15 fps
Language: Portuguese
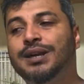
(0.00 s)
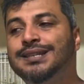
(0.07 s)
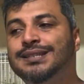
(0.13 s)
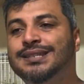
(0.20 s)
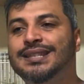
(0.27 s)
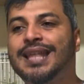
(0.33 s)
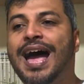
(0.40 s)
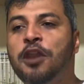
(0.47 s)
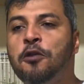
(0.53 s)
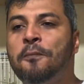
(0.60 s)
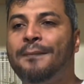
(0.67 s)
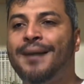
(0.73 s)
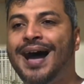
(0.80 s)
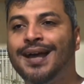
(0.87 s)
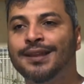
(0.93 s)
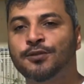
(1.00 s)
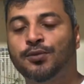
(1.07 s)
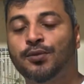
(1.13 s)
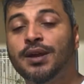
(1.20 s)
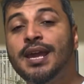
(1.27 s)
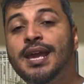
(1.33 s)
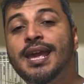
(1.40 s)
que está no
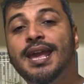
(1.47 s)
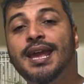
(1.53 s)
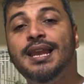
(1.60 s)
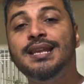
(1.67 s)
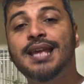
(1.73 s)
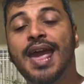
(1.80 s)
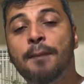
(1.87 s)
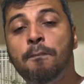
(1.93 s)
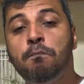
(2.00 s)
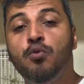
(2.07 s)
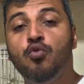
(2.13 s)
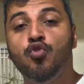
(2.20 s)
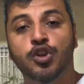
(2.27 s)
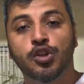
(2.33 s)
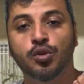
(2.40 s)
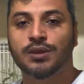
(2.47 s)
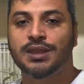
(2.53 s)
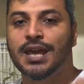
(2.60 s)
mato, ele é muito